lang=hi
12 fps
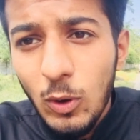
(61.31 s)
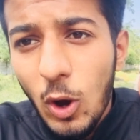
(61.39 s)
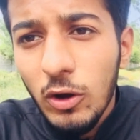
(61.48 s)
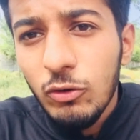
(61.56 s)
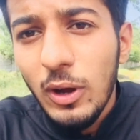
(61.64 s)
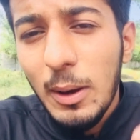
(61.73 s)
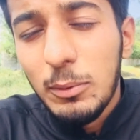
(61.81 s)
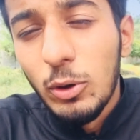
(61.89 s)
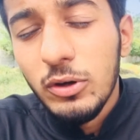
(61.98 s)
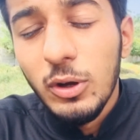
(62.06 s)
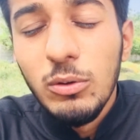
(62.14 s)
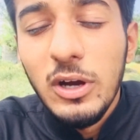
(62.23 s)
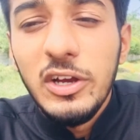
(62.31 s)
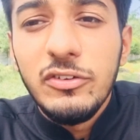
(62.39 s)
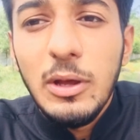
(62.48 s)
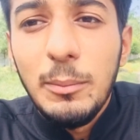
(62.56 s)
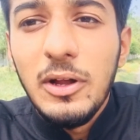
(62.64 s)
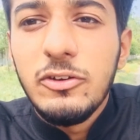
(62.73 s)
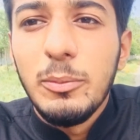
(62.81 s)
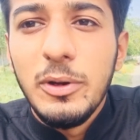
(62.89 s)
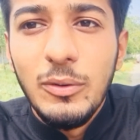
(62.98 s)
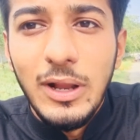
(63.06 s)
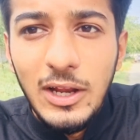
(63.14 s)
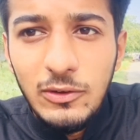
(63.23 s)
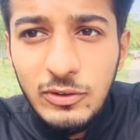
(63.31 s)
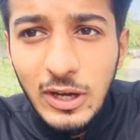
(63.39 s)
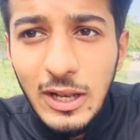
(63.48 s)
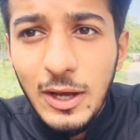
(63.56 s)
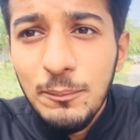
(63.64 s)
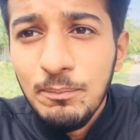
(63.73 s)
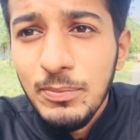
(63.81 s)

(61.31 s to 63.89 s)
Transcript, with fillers: व्लॉग जो है अपलोड करूँगा इसके बाद जबरी वाला इनशाला